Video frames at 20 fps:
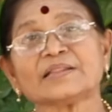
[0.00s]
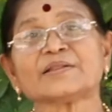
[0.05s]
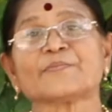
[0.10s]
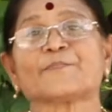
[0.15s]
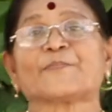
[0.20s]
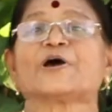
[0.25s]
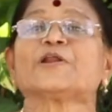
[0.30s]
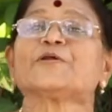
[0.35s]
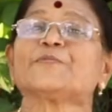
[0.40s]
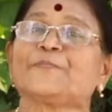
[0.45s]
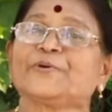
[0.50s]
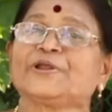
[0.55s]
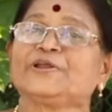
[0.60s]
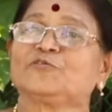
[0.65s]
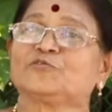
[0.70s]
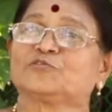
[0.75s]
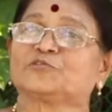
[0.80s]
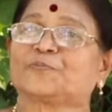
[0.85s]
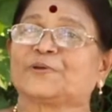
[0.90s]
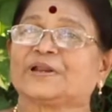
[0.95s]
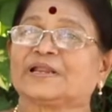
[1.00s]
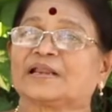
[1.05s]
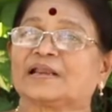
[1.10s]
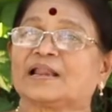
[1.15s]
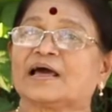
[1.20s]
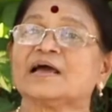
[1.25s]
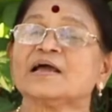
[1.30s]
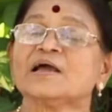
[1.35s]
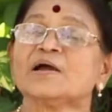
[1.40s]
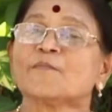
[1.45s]
இந்த பருப்பையும் யூஸ்
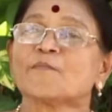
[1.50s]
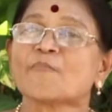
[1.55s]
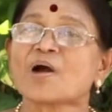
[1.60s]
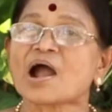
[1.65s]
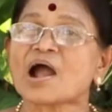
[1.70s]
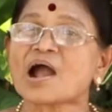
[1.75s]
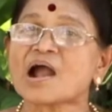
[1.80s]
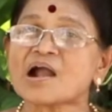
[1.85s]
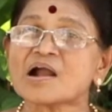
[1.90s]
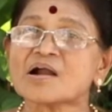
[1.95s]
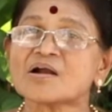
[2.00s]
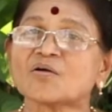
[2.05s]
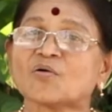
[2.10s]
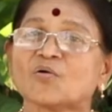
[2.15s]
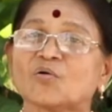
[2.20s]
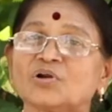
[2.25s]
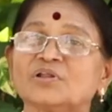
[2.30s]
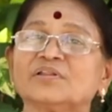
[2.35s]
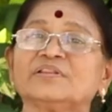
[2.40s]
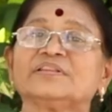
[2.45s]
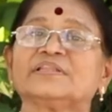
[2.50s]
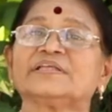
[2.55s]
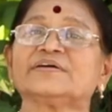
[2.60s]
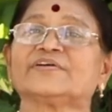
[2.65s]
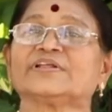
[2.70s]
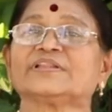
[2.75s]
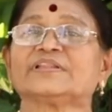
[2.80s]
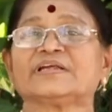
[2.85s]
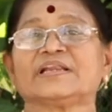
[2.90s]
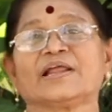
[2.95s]
பண்ணிக்கலாம் மா கொழுந்து
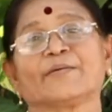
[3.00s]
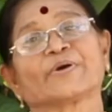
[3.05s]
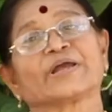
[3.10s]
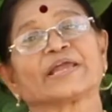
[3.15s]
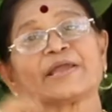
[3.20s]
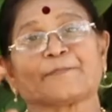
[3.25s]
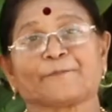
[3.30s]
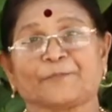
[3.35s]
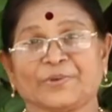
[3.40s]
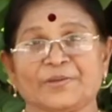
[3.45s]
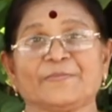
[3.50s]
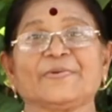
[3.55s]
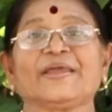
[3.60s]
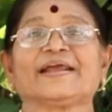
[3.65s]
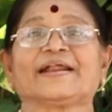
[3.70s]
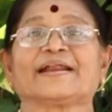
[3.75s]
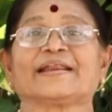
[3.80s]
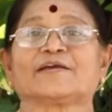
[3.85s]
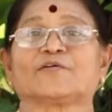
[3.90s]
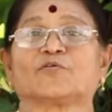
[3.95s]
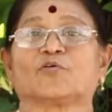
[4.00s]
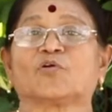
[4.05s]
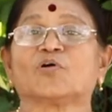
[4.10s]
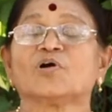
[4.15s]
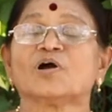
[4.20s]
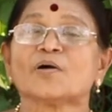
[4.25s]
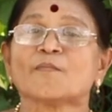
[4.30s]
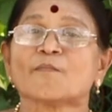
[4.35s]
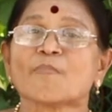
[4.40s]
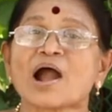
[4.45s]
வந்து நமக்கு எப்பயுமே கிடைக்கும்
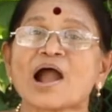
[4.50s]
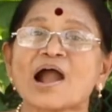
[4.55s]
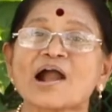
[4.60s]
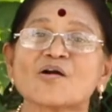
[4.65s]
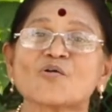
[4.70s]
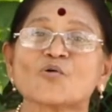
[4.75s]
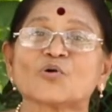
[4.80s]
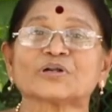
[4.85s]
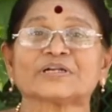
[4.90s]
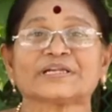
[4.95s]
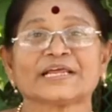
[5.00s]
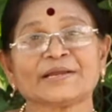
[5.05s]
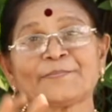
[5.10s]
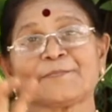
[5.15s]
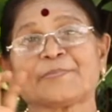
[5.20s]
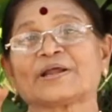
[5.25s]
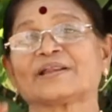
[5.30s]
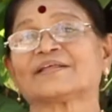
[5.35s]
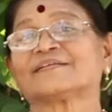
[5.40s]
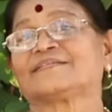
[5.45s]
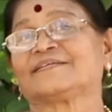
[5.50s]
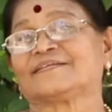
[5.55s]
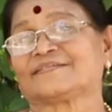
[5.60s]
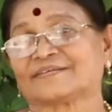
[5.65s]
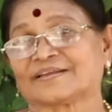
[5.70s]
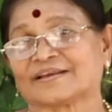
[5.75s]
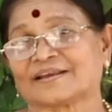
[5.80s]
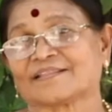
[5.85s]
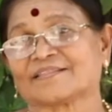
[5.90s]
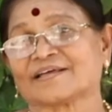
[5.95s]
மாங்கொட்டை பல
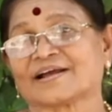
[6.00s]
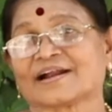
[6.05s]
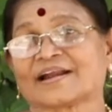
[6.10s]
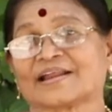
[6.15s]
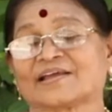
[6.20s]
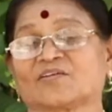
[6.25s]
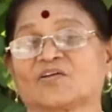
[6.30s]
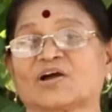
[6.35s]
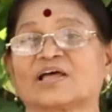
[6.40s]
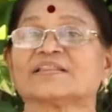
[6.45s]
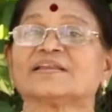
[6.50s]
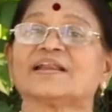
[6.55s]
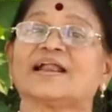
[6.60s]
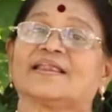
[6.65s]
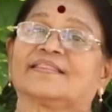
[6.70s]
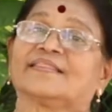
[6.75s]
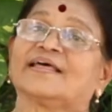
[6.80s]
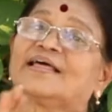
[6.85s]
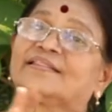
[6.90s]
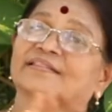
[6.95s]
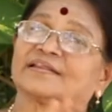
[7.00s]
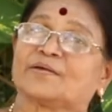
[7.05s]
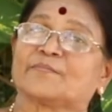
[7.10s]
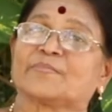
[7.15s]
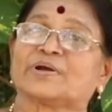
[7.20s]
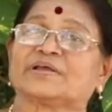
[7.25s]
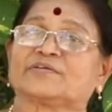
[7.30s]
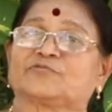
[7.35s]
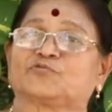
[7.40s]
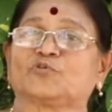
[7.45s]
சீசனில் தான் கிடைக்கும் அதனால தான் அதை
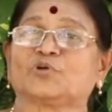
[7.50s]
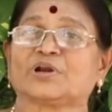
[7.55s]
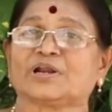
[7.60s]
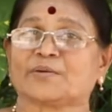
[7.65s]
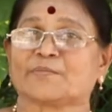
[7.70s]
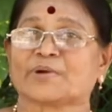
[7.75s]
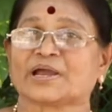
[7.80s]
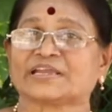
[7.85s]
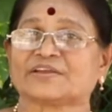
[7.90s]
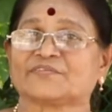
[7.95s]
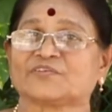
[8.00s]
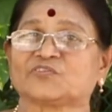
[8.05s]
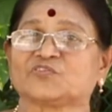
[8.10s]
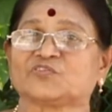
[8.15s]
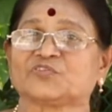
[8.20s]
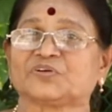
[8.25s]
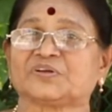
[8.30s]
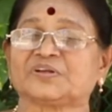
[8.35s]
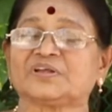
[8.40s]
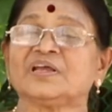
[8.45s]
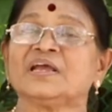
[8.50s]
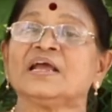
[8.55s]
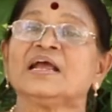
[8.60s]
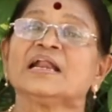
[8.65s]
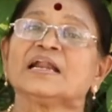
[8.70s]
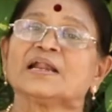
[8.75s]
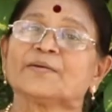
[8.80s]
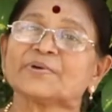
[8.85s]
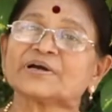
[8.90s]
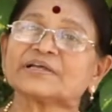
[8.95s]
நம்ம சூரணமாக்கி வச்சுட்டு
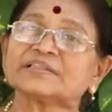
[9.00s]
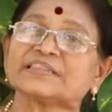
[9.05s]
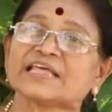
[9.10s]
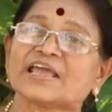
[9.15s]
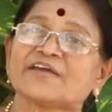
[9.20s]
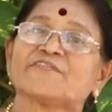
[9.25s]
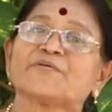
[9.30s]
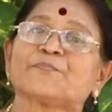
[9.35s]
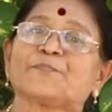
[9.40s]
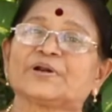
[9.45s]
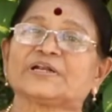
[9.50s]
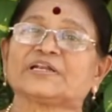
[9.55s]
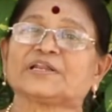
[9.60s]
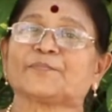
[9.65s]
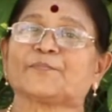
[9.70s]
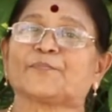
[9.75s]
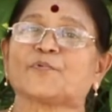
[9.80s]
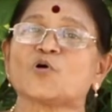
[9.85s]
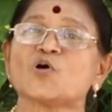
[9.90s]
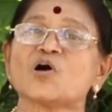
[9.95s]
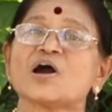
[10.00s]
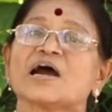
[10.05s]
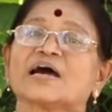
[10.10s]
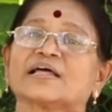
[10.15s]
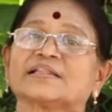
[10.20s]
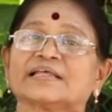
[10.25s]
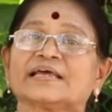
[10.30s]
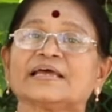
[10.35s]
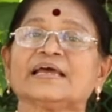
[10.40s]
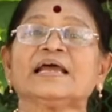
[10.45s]
நமக்கு தேவைப்பட்டப்போ
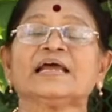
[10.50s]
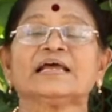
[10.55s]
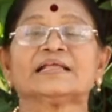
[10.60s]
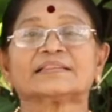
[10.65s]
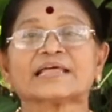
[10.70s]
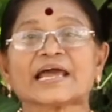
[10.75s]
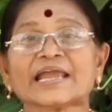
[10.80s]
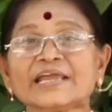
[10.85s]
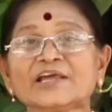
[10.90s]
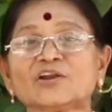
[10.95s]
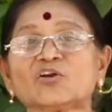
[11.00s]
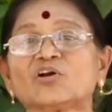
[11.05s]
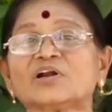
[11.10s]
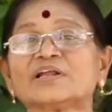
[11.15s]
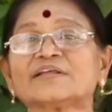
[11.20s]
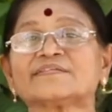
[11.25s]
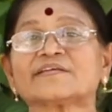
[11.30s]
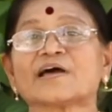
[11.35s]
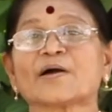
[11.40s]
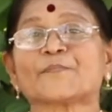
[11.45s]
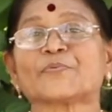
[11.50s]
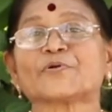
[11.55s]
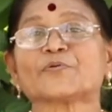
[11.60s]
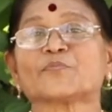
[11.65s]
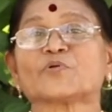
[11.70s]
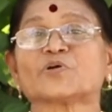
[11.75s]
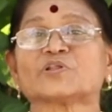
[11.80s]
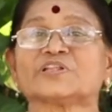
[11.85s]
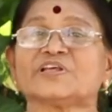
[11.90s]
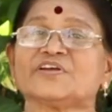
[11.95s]
அதை தயிரோடு
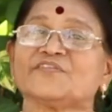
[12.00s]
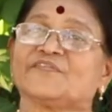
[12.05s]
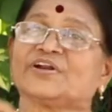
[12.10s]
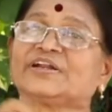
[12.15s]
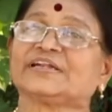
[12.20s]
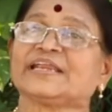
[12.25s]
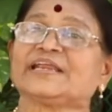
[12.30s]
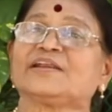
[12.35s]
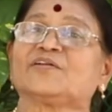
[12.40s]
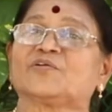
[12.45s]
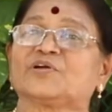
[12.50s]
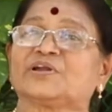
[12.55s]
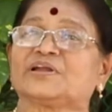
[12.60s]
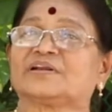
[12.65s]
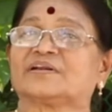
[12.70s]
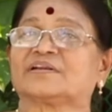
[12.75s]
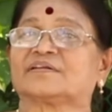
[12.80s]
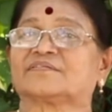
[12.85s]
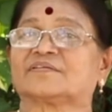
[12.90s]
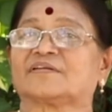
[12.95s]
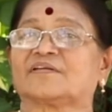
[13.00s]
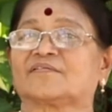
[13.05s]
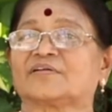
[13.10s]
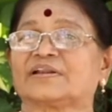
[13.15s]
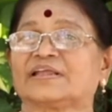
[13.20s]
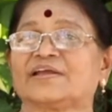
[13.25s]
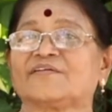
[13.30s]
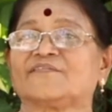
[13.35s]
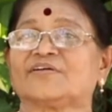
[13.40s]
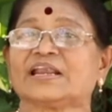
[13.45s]
சாப்பிடும்போது வெட்டை நோய் என்று
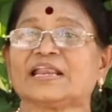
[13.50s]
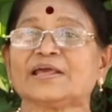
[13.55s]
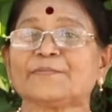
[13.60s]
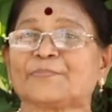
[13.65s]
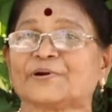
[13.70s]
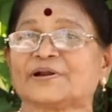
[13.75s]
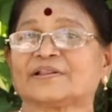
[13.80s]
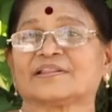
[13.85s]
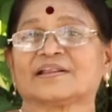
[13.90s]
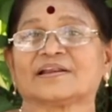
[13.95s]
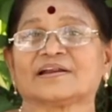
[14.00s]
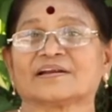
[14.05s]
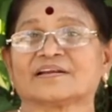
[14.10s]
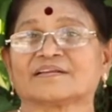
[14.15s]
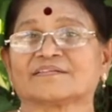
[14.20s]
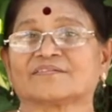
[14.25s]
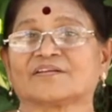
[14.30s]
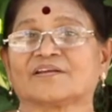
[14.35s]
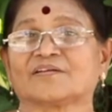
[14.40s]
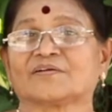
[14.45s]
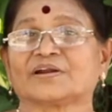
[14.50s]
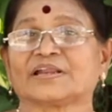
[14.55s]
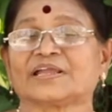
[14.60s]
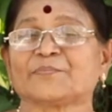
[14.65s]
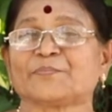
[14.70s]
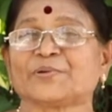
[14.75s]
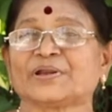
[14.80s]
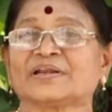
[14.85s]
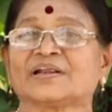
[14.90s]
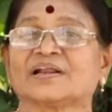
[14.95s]
சொல்லக்கூடிய வெள்ளைப்படுதல் என்று சொல்லக்கூடிய
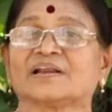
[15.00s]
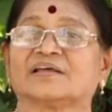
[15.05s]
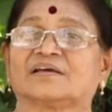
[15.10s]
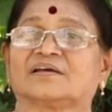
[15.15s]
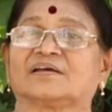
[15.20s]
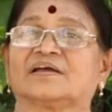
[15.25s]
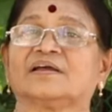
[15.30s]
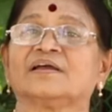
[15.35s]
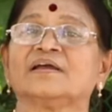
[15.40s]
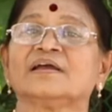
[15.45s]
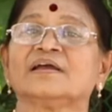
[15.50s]
பெண்களுக்கு